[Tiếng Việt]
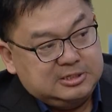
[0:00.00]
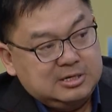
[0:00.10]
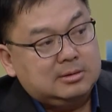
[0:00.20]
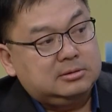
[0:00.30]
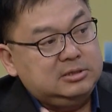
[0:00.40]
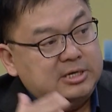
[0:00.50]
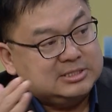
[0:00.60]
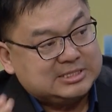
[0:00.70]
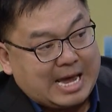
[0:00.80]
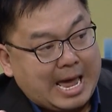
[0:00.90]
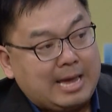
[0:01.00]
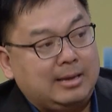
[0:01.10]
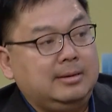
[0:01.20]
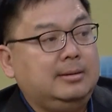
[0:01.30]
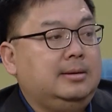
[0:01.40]
trước, nhìn xa
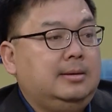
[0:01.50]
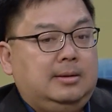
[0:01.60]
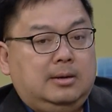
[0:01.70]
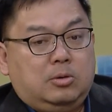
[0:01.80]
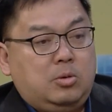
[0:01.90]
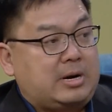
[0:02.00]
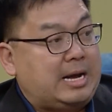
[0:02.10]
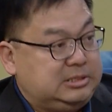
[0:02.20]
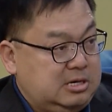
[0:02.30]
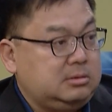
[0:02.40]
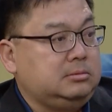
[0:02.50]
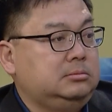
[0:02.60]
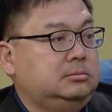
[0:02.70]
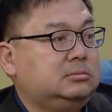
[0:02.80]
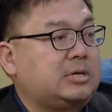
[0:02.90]
của các trường
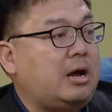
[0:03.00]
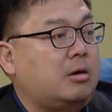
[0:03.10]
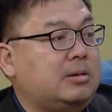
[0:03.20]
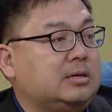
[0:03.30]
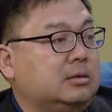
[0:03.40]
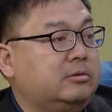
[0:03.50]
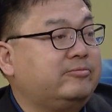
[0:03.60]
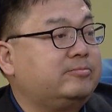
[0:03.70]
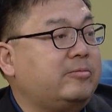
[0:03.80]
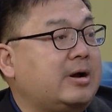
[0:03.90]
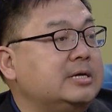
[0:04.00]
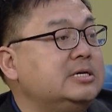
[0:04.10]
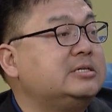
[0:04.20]
đại học và và các trường